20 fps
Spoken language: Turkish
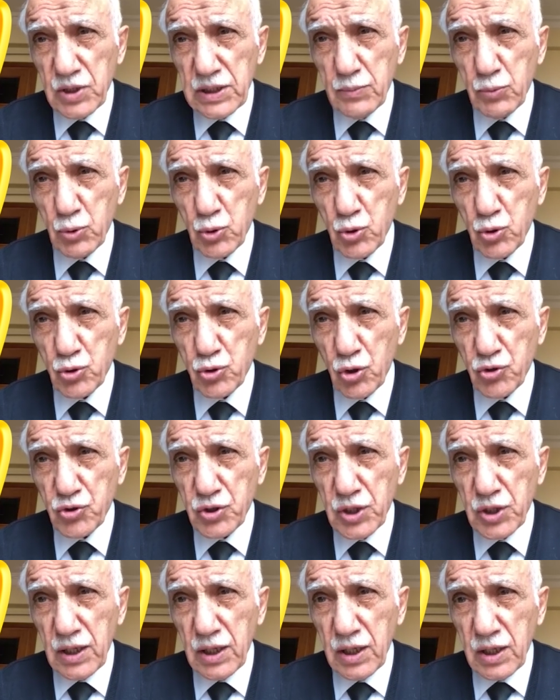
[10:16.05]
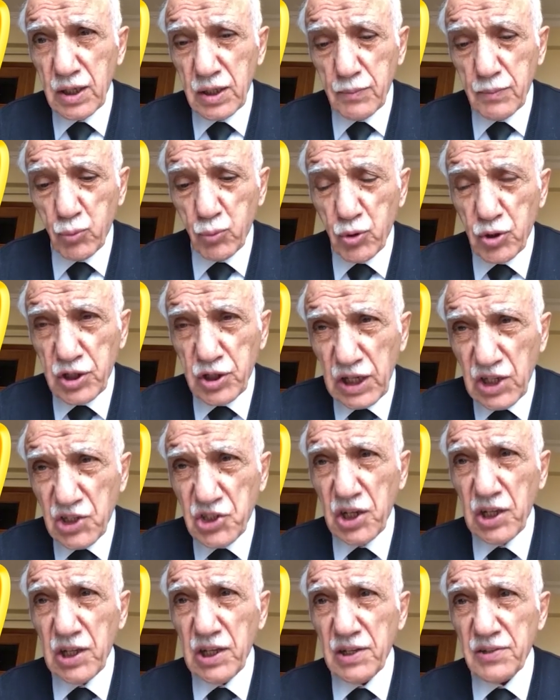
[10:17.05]
23. sözde bunu
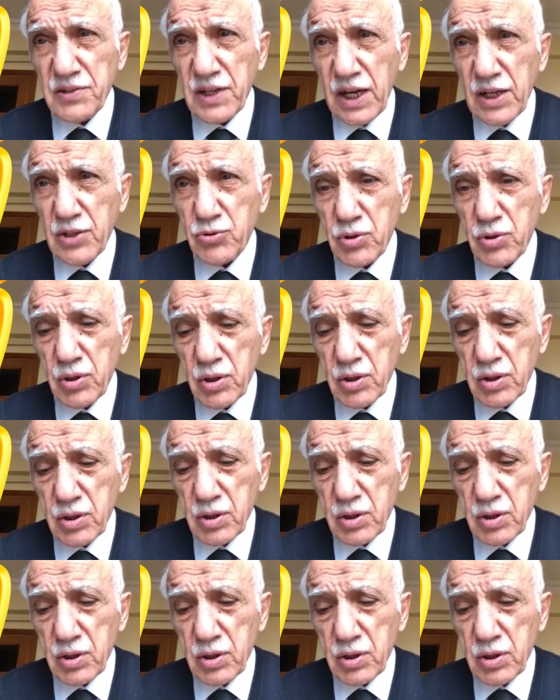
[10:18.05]
geniş gibi izah ediyor.